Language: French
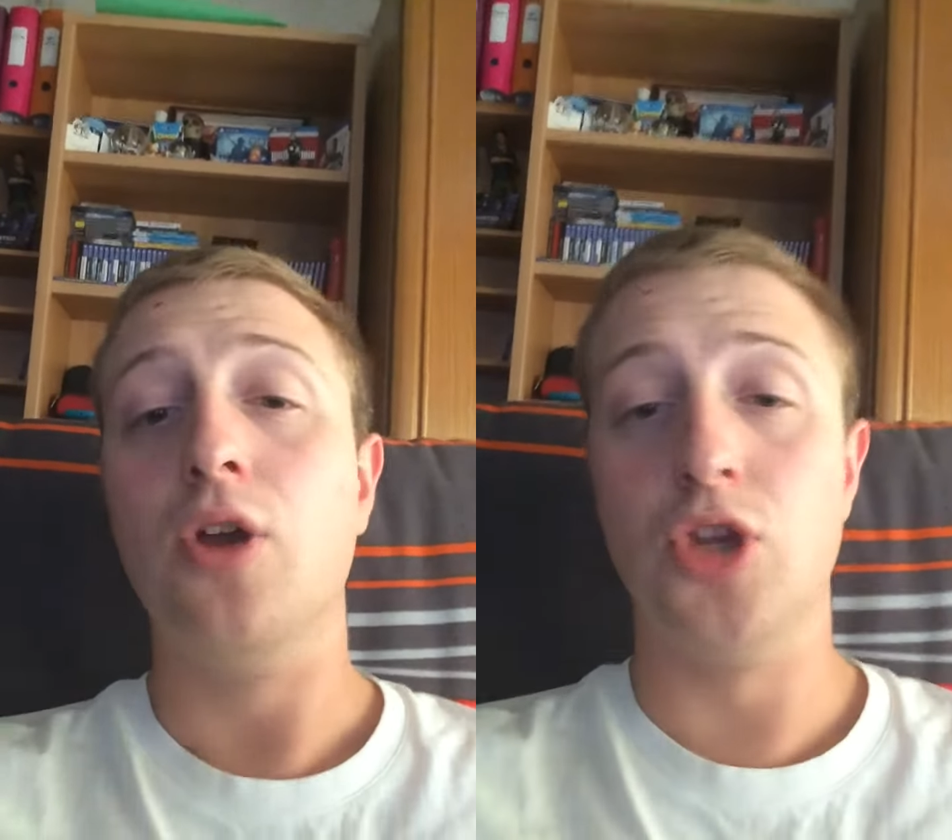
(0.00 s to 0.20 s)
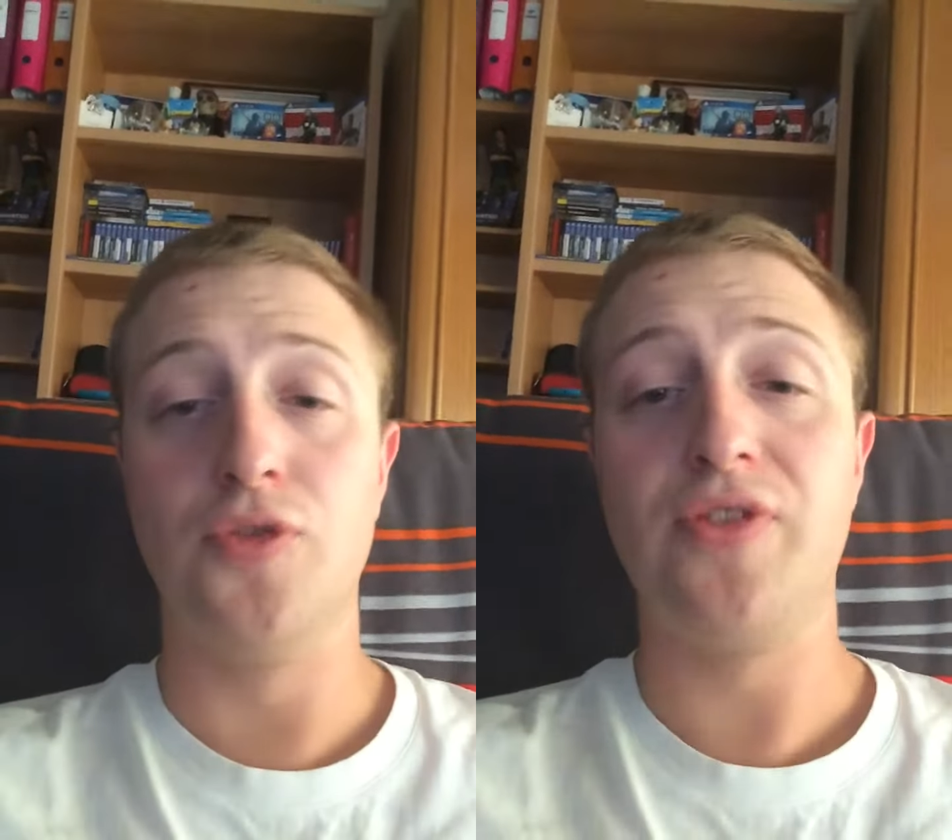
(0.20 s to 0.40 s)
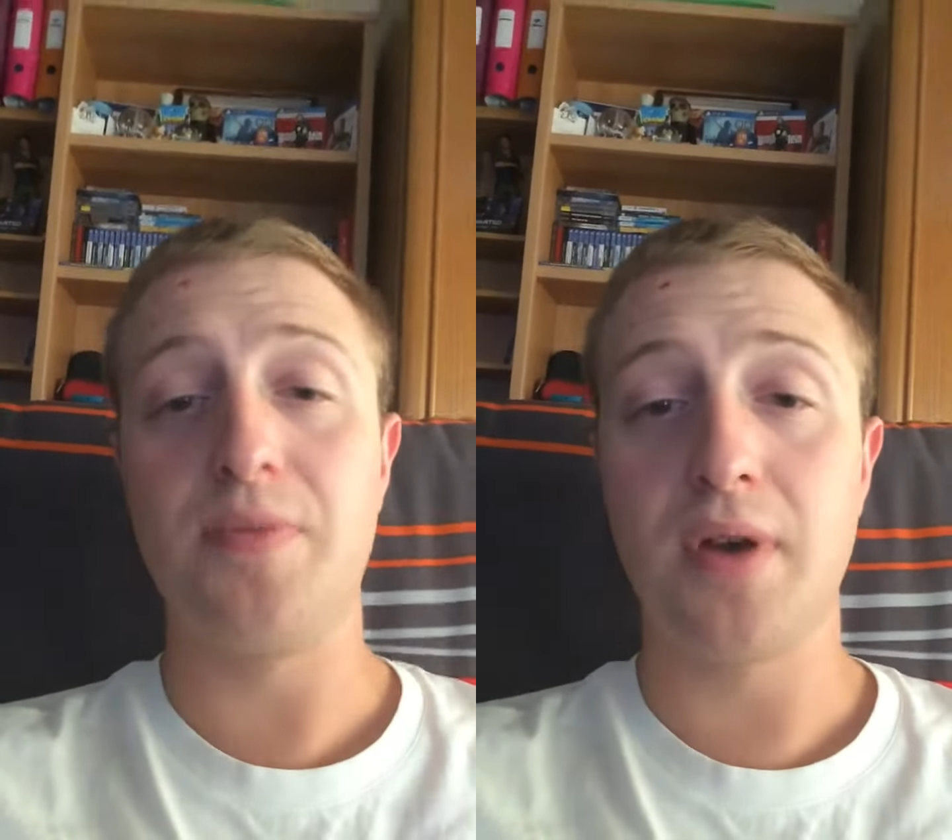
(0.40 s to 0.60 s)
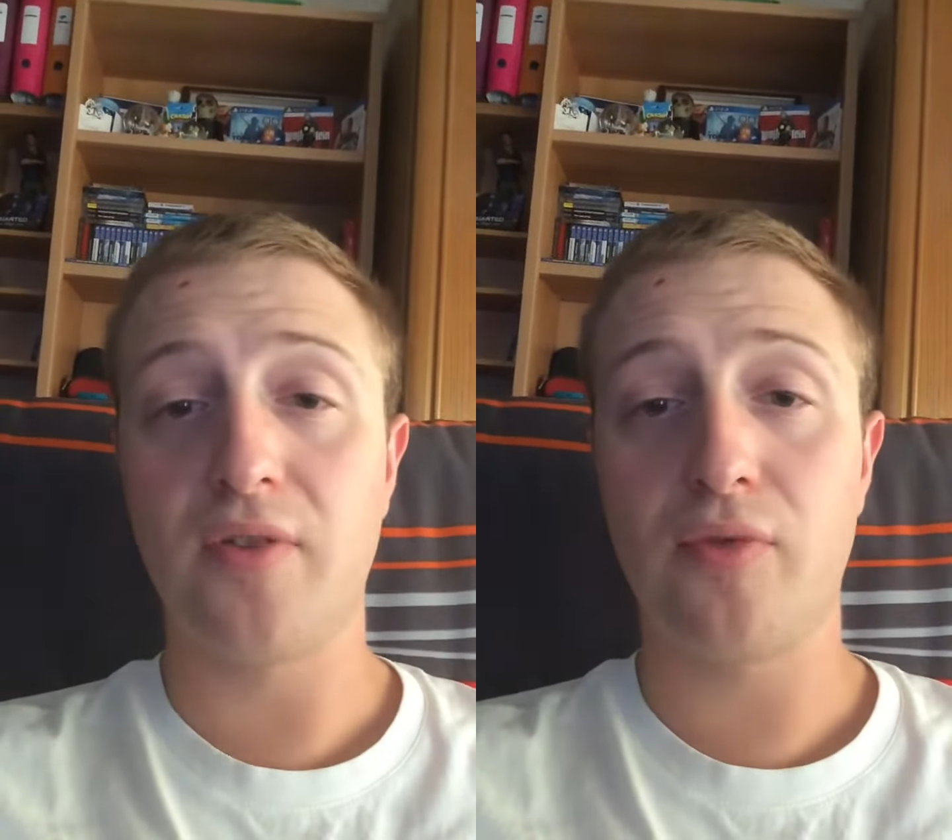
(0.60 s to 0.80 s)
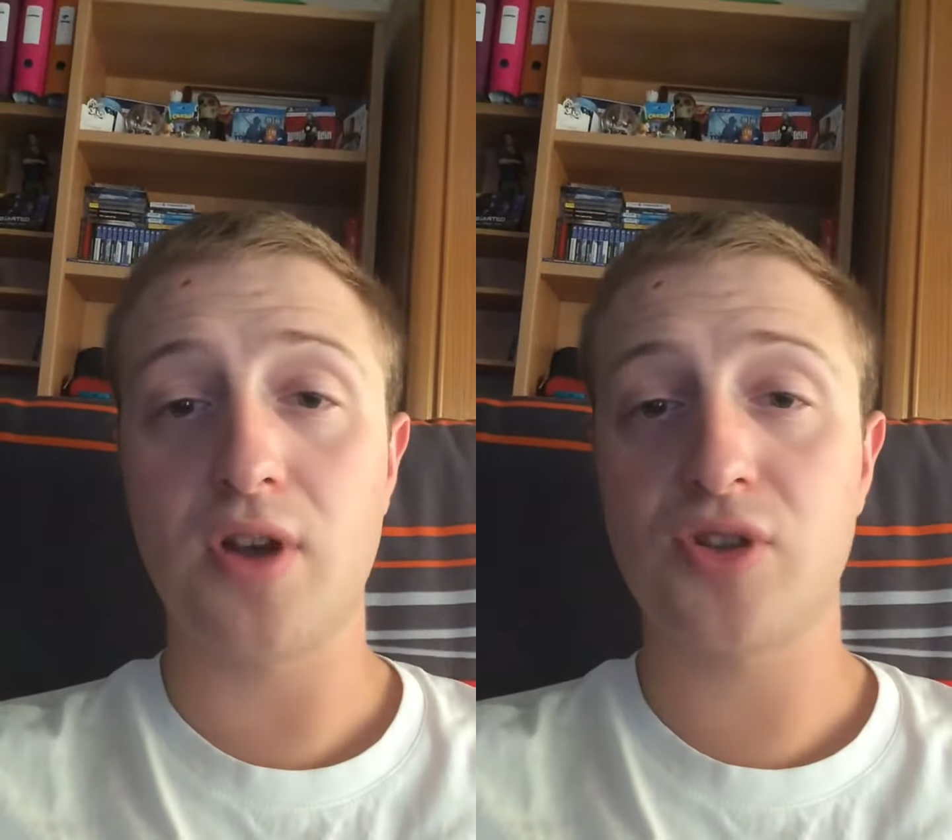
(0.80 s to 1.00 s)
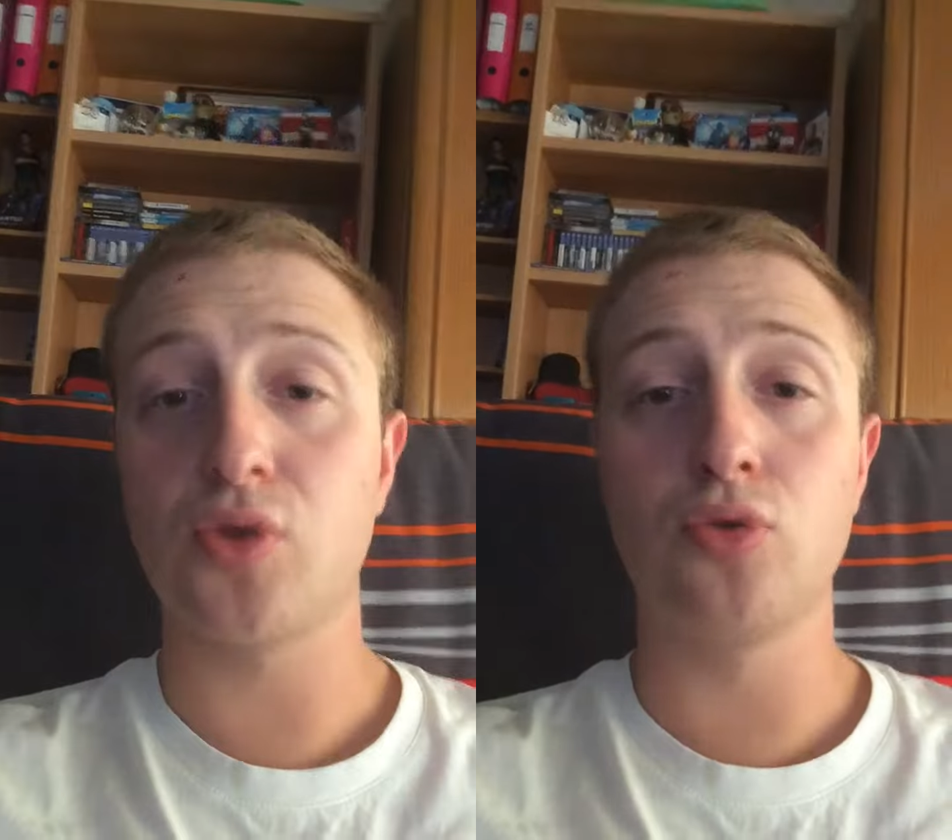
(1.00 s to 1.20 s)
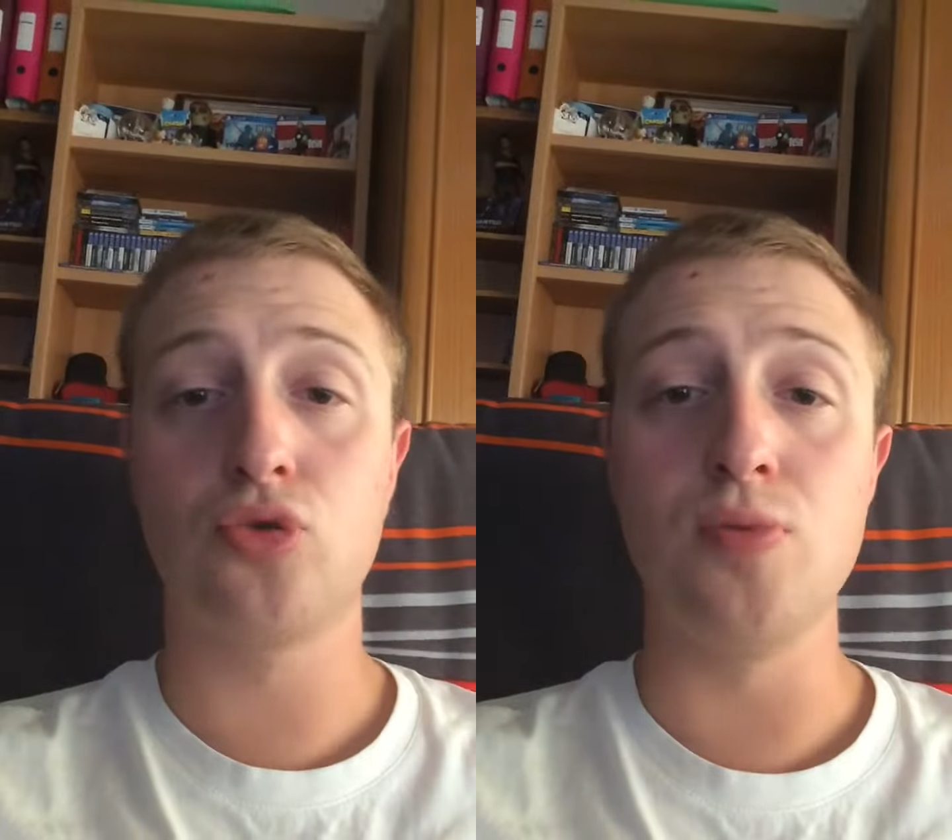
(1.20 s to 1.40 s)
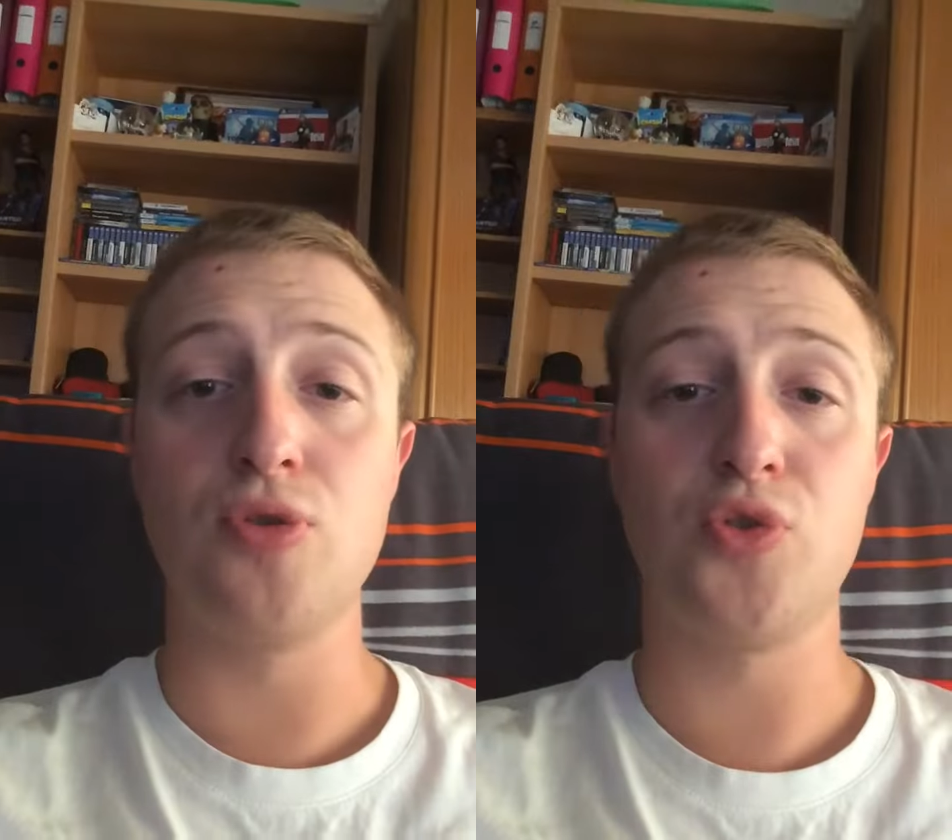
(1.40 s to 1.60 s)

Ne vous faites pas avoir sur YouTube,